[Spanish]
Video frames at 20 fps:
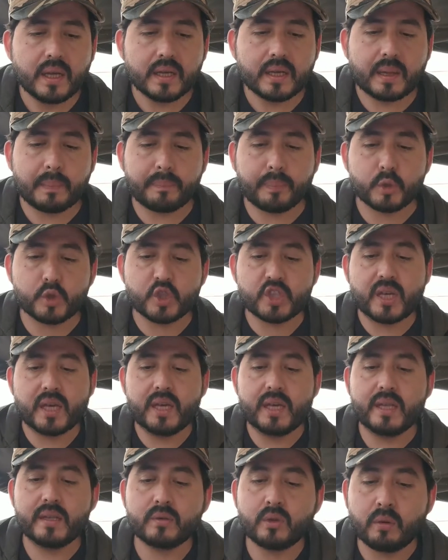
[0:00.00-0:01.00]
que
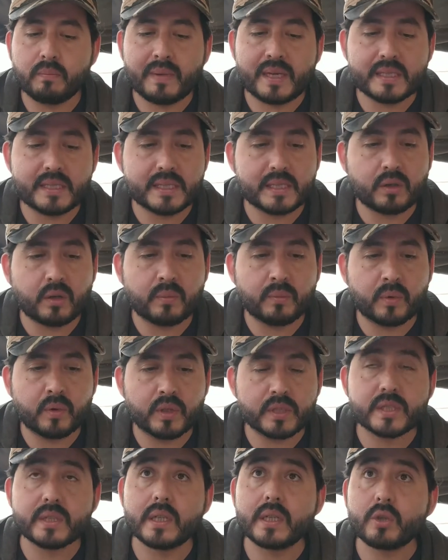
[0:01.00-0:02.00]
posee Tomasi como
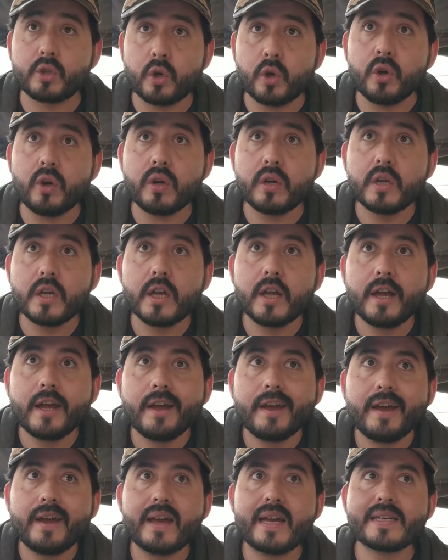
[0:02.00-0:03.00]
escritor
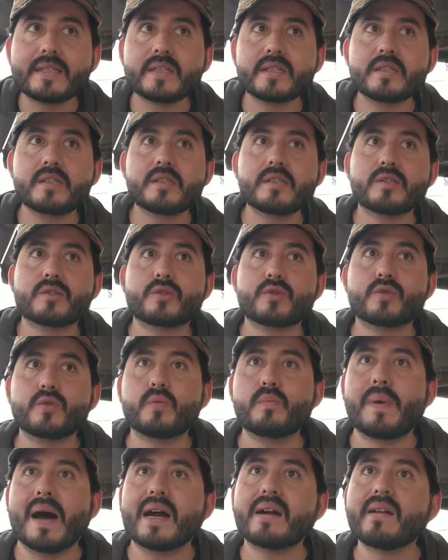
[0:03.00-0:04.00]
es su
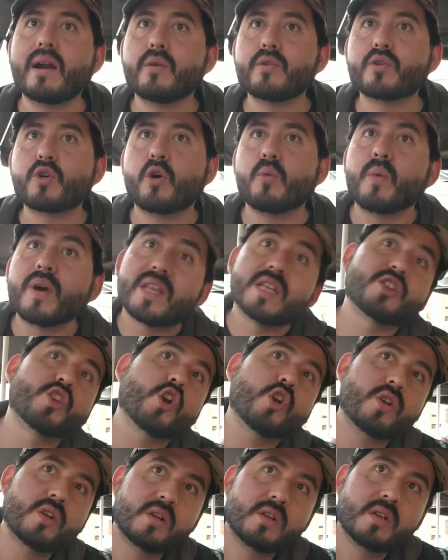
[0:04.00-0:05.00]
background como
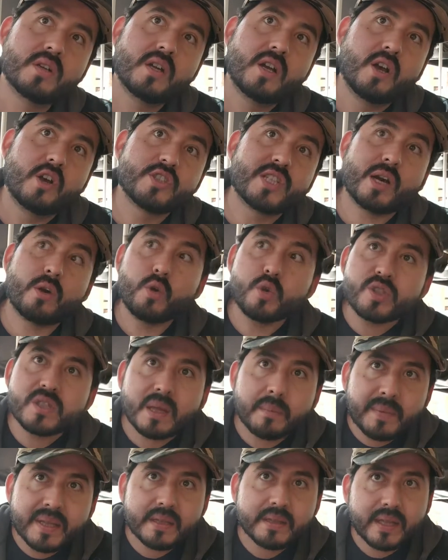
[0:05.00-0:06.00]
editor. O sea,
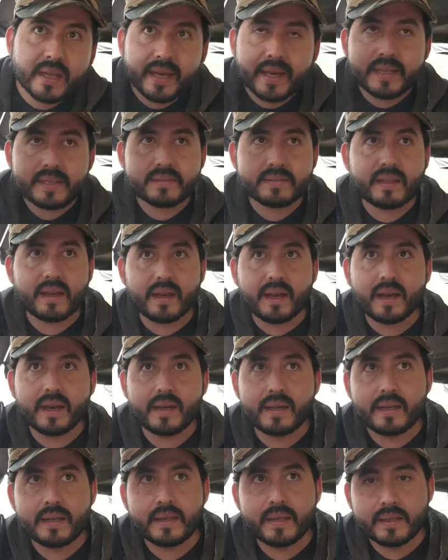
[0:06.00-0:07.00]
justamente esta
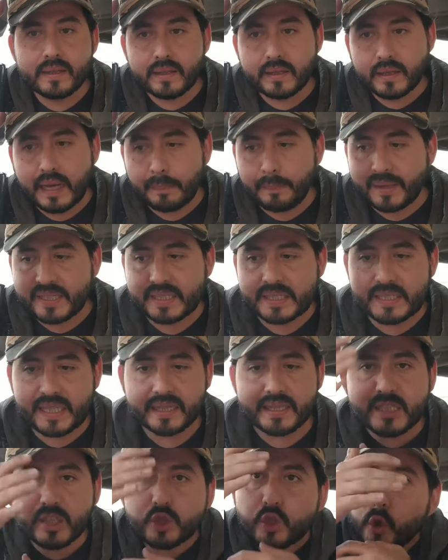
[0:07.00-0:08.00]
eh, capacidad
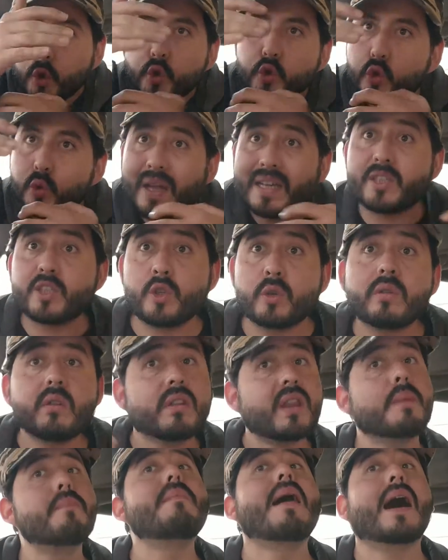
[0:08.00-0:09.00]
de estructuración,
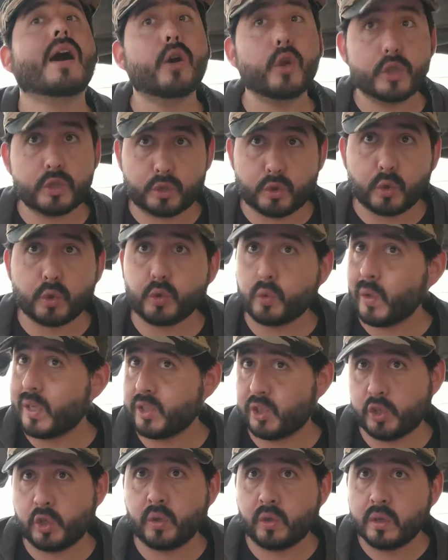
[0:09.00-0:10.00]
de
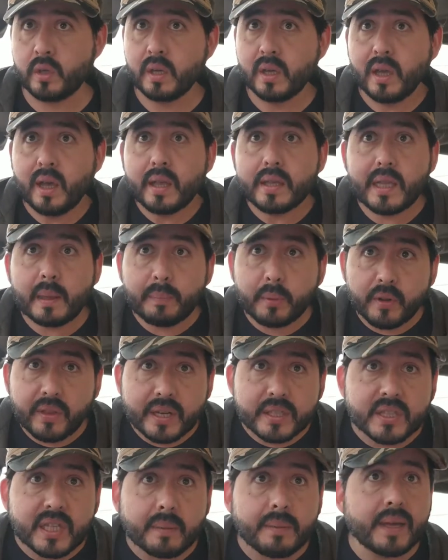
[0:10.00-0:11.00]
macroestructuración, de poder
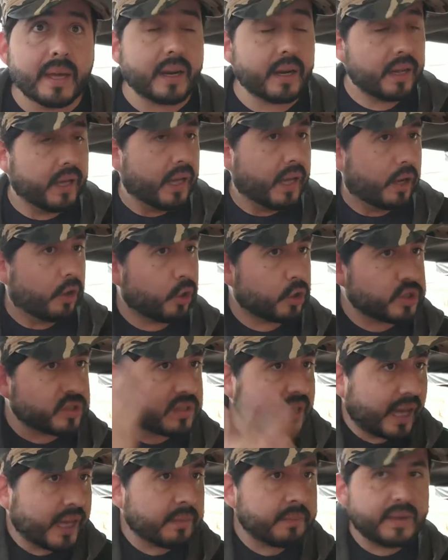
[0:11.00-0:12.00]
saber los
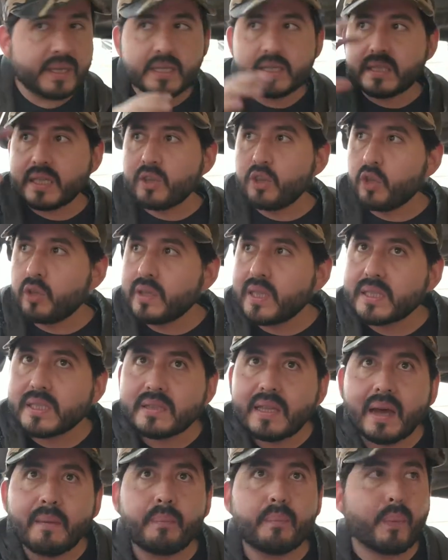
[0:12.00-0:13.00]
timings, en dónde
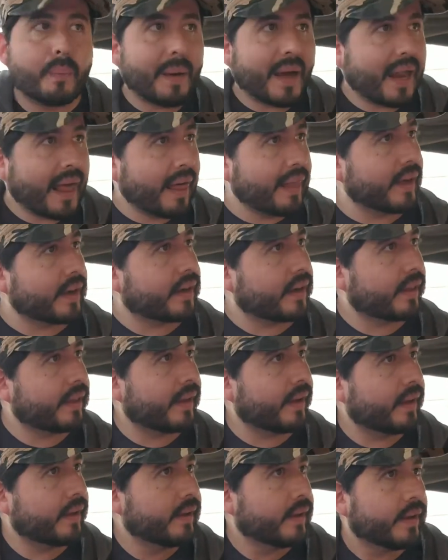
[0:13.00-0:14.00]
está parada
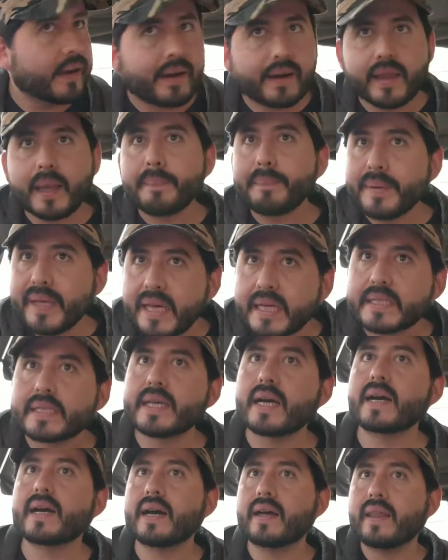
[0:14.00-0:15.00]
cada, cada
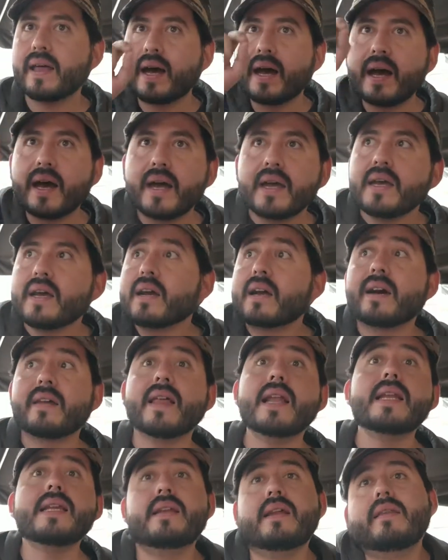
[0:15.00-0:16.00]
pieza, cada,
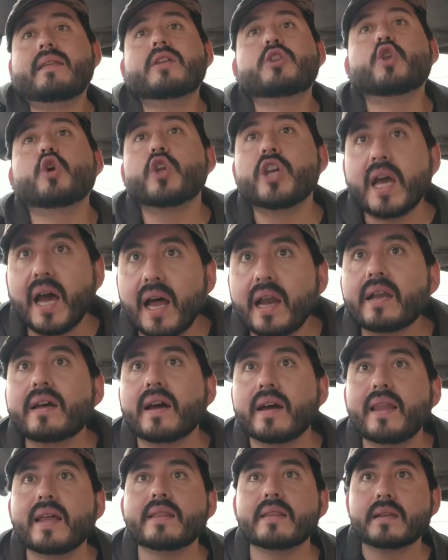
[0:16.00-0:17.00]
cada línea editorial,
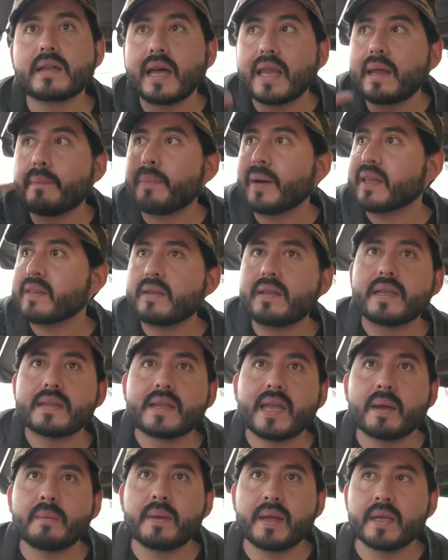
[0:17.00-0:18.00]
cada, cada parte del
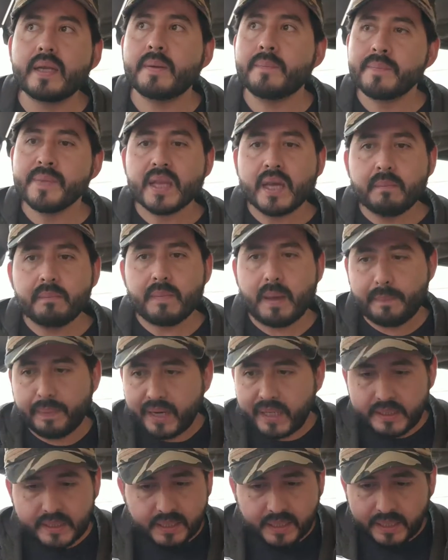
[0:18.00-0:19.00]
timeline, me
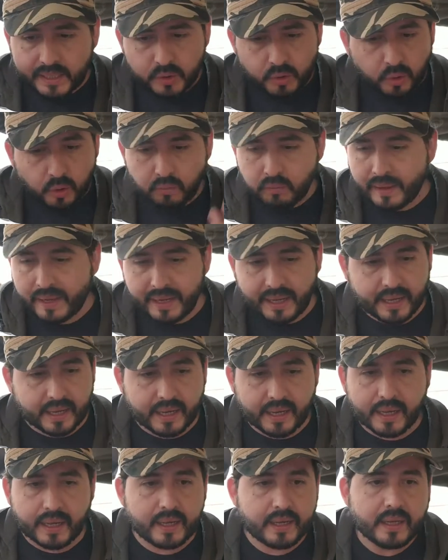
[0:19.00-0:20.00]
parece que eso lo
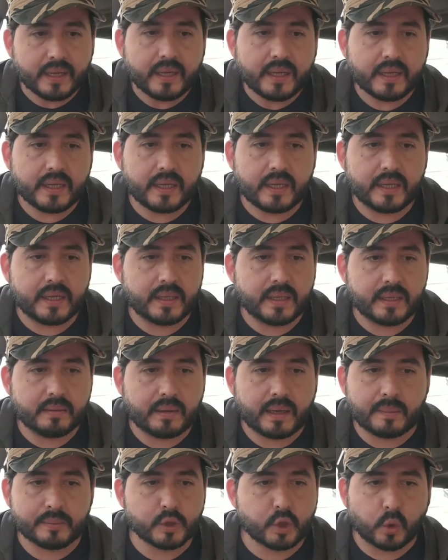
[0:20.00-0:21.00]
maneja eh,
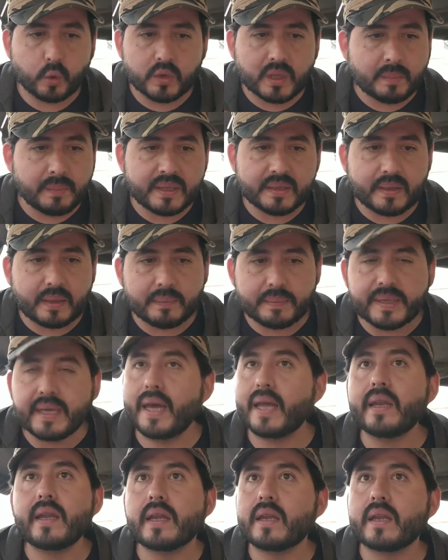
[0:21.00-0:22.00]
absolutamente
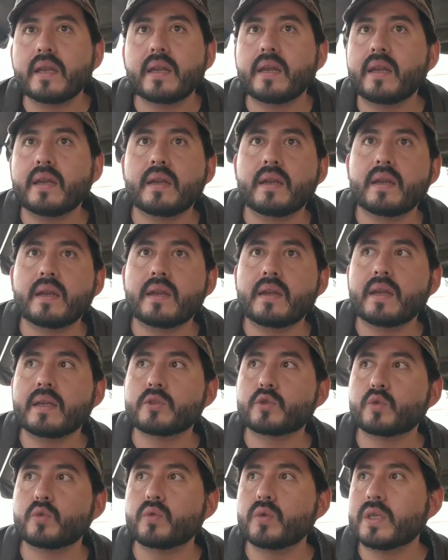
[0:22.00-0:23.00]
bien en,
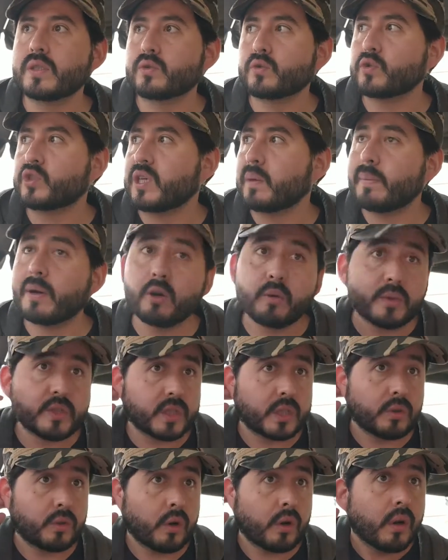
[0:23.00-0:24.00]
su, chamba como
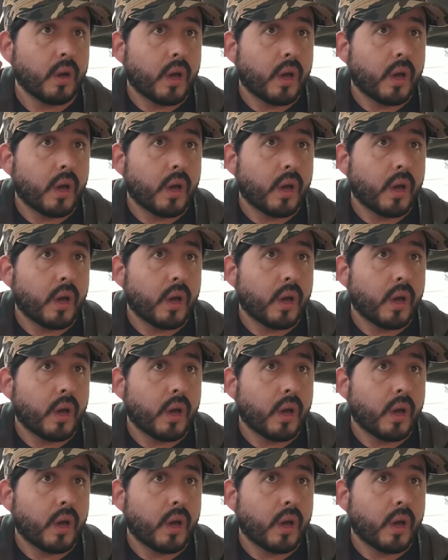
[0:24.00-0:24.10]
escritor.